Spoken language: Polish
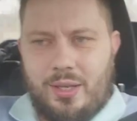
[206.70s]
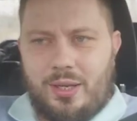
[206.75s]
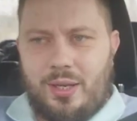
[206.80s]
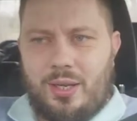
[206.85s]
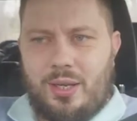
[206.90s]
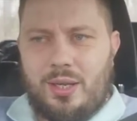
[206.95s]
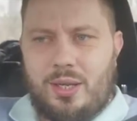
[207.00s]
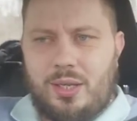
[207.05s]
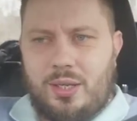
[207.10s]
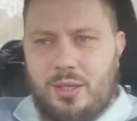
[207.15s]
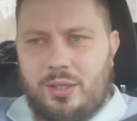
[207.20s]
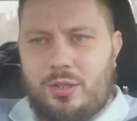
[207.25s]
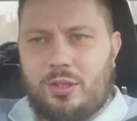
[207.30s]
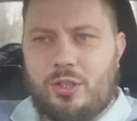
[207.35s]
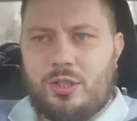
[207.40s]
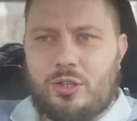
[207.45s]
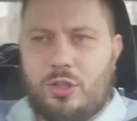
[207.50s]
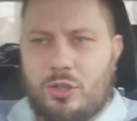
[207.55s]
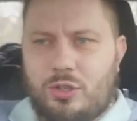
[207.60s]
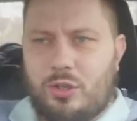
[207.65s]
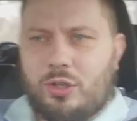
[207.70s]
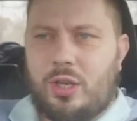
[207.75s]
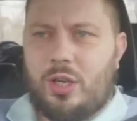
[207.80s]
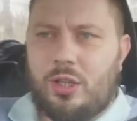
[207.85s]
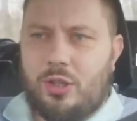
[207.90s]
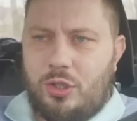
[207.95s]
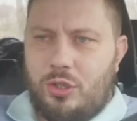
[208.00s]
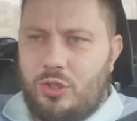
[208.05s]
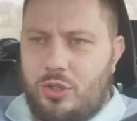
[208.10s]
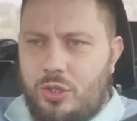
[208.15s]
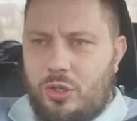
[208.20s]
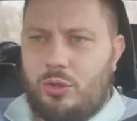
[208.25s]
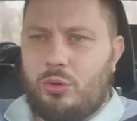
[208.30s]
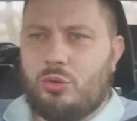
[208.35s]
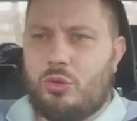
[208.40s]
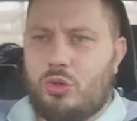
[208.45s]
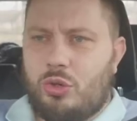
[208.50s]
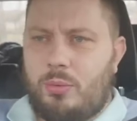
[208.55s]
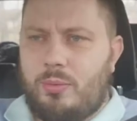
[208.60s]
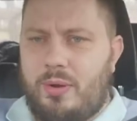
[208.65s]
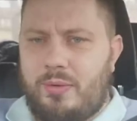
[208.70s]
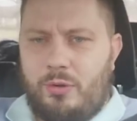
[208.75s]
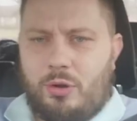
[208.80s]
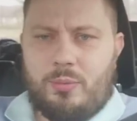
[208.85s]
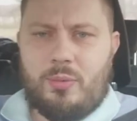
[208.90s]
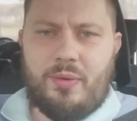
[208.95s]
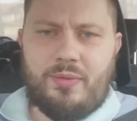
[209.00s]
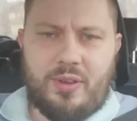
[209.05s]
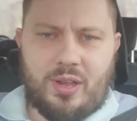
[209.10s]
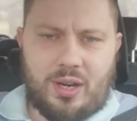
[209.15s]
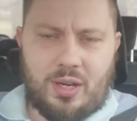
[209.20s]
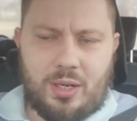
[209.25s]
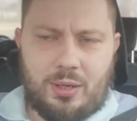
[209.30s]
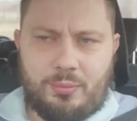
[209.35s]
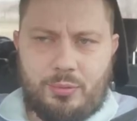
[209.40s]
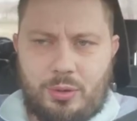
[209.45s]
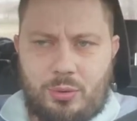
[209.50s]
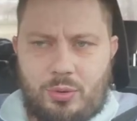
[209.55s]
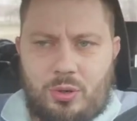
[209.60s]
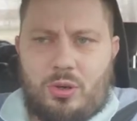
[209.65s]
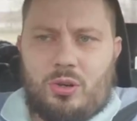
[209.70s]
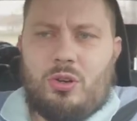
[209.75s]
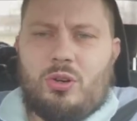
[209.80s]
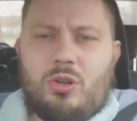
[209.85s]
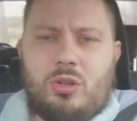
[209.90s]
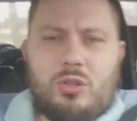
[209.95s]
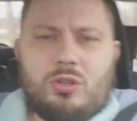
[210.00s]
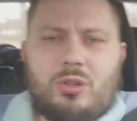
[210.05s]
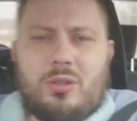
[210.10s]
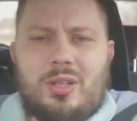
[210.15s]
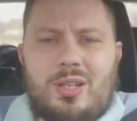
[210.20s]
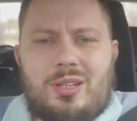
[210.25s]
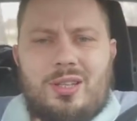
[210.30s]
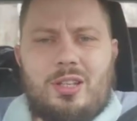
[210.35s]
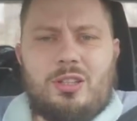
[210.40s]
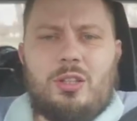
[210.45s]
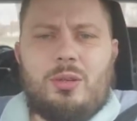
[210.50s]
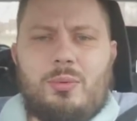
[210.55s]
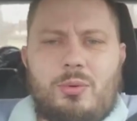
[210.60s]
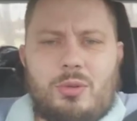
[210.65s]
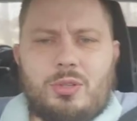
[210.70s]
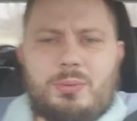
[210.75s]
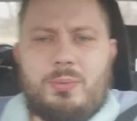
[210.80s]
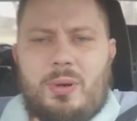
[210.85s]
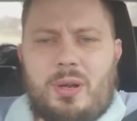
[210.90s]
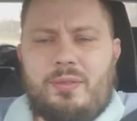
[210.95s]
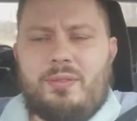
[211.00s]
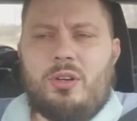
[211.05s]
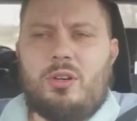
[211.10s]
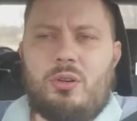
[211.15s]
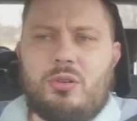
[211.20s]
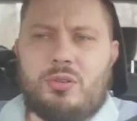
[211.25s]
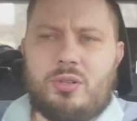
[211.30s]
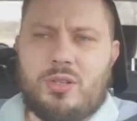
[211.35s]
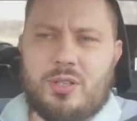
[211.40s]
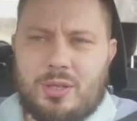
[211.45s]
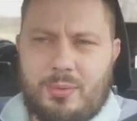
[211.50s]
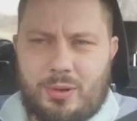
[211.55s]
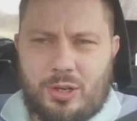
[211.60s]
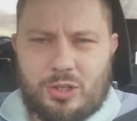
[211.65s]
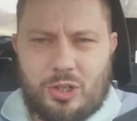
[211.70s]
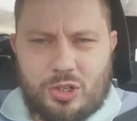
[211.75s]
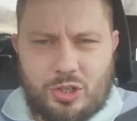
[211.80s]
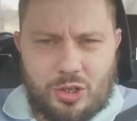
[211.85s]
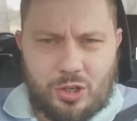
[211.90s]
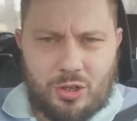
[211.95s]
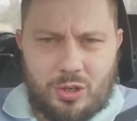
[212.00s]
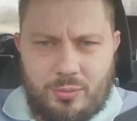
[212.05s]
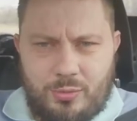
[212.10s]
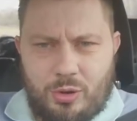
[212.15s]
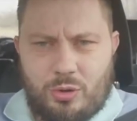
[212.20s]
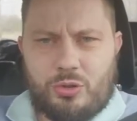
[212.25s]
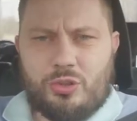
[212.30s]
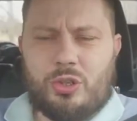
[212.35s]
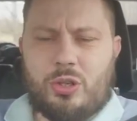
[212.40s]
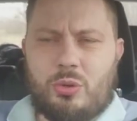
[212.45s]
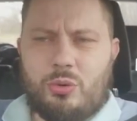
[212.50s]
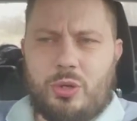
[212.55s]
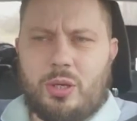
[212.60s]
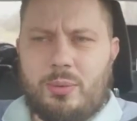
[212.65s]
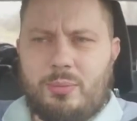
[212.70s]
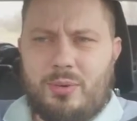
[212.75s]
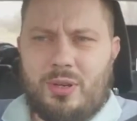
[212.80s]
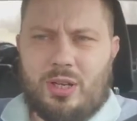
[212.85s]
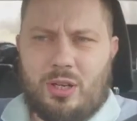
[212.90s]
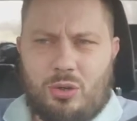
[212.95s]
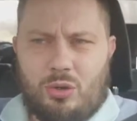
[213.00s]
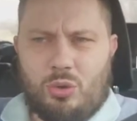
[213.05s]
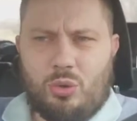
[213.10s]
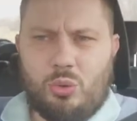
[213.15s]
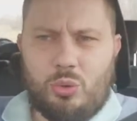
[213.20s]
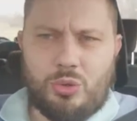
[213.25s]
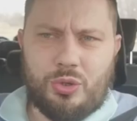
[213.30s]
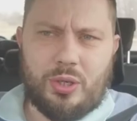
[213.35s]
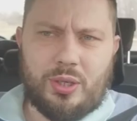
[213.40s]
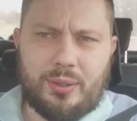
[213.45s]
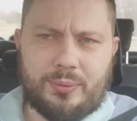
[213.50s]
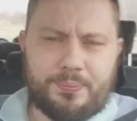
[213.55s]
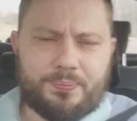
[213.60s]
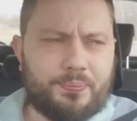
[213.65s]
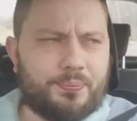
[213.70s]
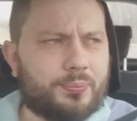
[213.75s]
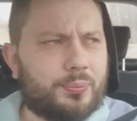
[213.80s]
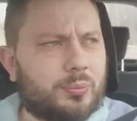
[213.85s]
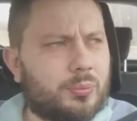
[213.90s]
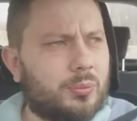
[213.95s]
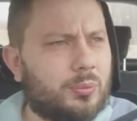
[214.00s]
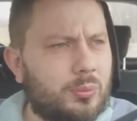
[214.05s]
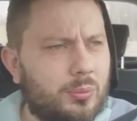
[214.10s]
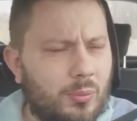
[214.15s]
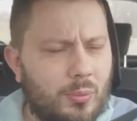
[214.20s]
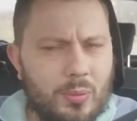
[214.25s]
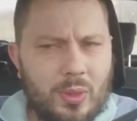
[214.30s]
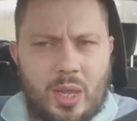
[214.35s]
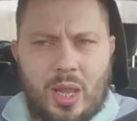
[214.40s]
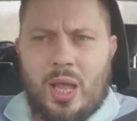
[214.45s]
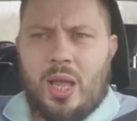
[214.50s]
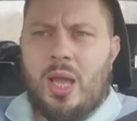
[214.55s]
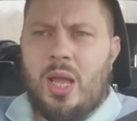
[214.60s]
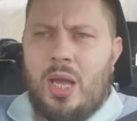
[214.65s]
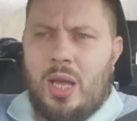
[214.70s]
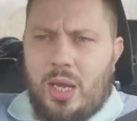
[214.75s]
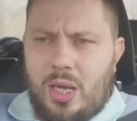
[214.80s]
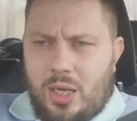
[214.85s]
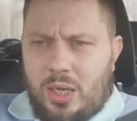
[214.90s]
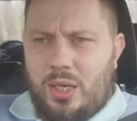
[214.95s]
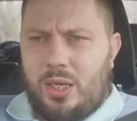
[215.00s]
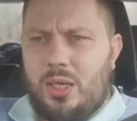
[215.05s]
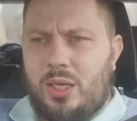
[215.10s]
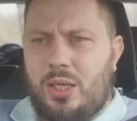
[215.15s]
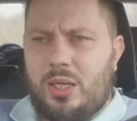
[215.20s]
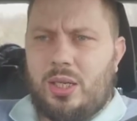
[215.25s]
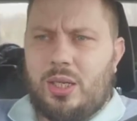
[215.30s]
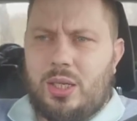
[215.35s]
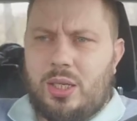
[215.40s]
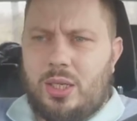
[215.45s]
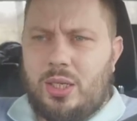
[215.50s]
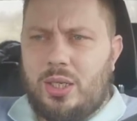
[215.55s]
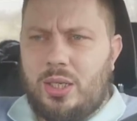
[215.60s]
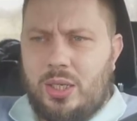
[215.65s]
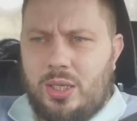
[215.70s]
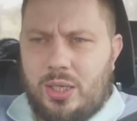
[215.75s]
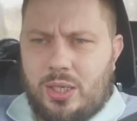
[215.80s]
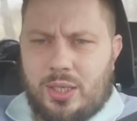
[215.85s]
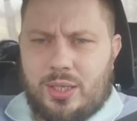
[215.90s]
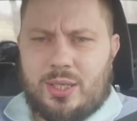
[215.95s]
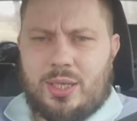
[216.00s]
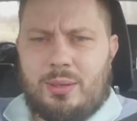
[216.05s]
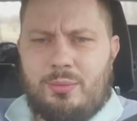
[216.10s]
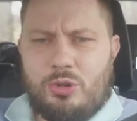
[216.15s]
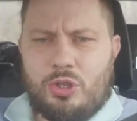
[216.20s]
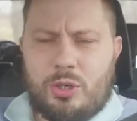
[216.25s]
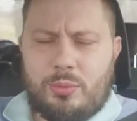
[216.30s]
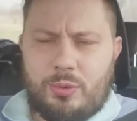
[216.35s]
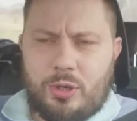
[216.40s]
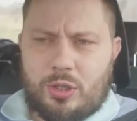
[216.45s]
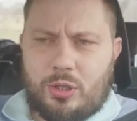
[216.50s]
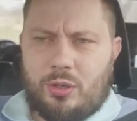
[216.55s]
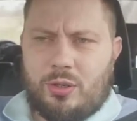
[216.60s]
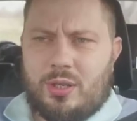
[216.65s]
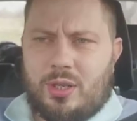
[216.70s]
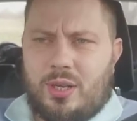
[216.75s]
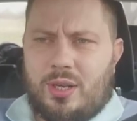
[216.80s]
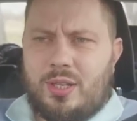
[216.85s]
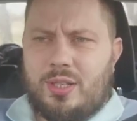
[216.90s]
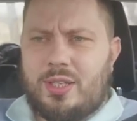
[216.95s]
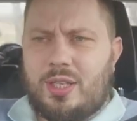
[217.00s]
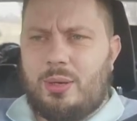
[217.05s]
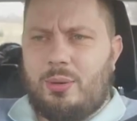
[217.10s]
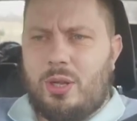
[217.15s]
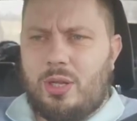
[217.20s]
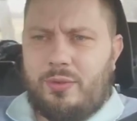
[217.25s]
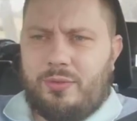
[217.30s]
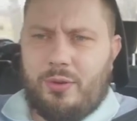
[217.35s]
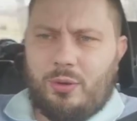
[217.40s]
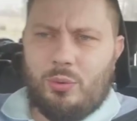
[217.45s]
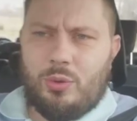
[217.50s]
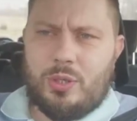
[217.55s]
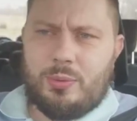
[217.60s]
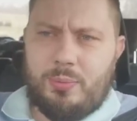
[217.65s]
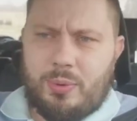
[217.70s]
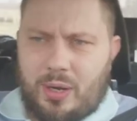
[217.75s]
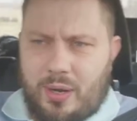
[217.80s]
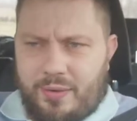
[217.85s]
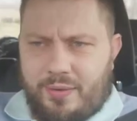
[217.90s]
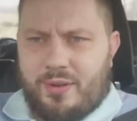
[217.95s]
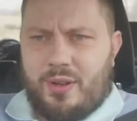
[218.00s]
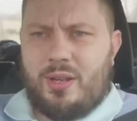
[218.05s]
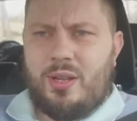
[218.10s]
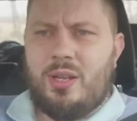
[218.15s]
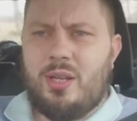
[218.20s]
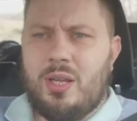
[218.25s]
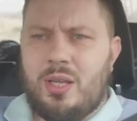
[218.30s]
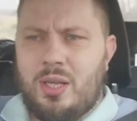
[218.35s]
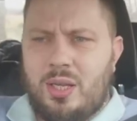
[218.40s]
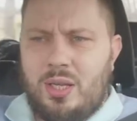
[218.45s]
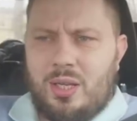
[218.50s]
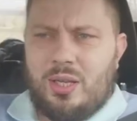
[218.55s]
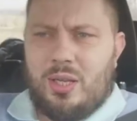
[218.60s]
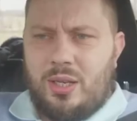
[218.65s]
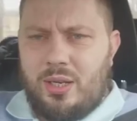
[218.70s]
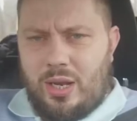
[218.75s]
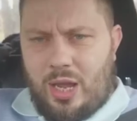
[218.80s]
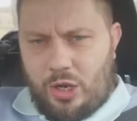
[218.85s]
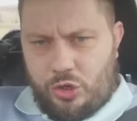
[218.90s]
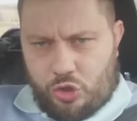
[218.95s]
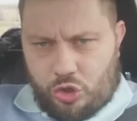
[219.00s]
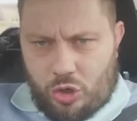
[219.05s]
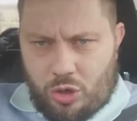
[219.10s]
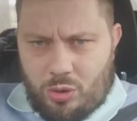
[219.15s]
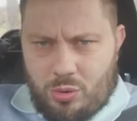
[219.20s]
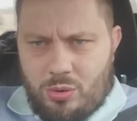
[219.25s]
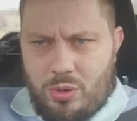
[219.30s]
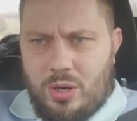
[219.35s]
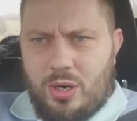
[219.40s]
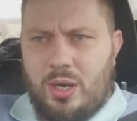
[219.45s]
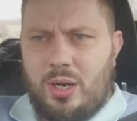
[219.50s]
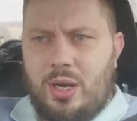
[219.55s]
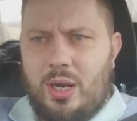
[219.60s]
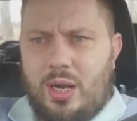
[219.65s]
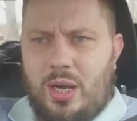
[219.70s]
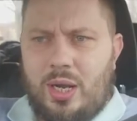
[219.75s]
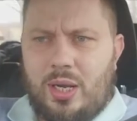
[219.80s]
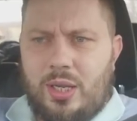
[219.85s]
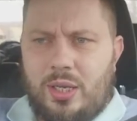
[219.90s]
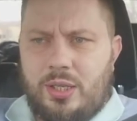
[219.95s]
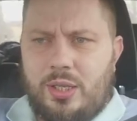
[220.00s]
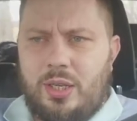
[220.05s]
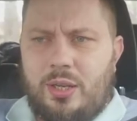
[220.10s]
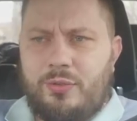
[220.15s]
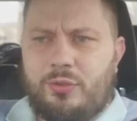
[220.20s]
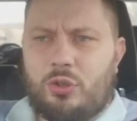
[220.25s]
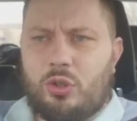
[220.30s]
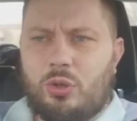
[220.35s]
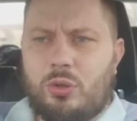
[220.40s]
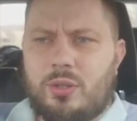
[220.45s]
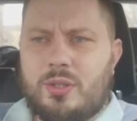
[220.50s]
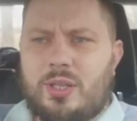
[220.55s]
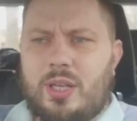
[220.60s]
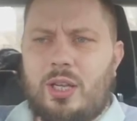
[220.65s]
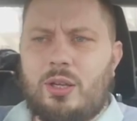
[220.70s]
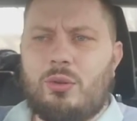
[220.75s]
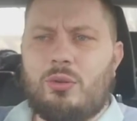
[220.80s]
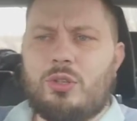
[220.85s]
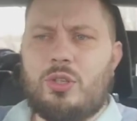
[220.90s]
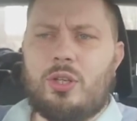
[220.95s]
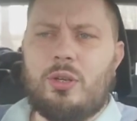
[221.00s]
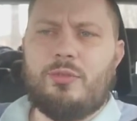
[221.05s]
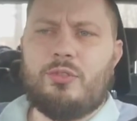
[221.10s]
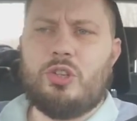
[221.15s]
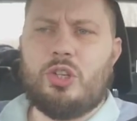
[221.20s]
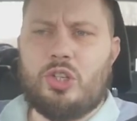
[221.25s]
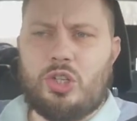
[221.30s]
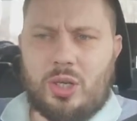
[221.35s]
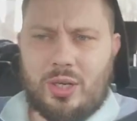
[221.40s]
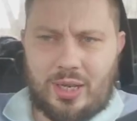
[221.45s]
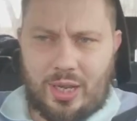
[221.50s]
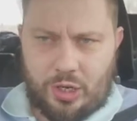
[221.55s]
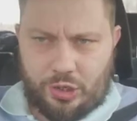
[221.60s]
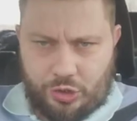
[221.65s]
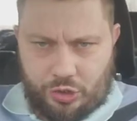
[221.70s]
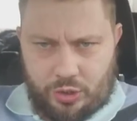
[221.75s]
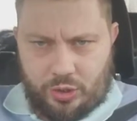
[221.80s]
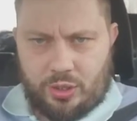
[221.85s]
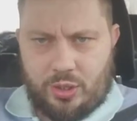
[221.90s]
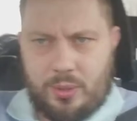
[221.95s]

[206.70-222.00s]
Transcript: Nie? To jest to, co kiedyś już omawiane było. O co tak na dobrą sprawę chodzi? Zobaczcie, czego my oczekujemy jako ludzie? Eee, chcemy, żeby ktoś za nas załatwił sprawę naszą, ale nie wtrącając się w życie nasze.